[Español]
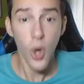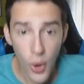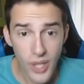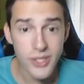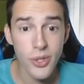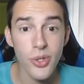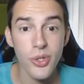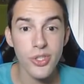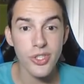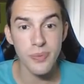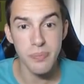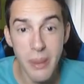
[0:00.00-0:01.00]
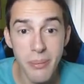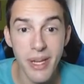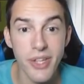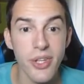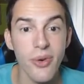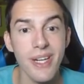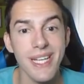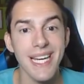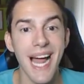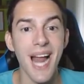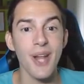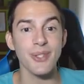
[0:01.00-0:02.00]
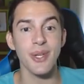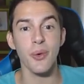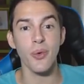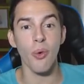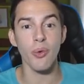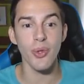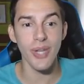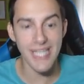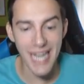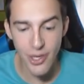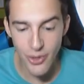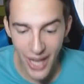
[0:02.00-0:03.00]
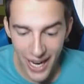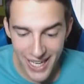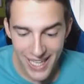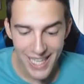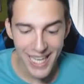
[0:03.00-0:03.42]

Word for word: Hola a todos, bienvenidos de nuevo al canal, este es un nuevo vídeo de Clash Royale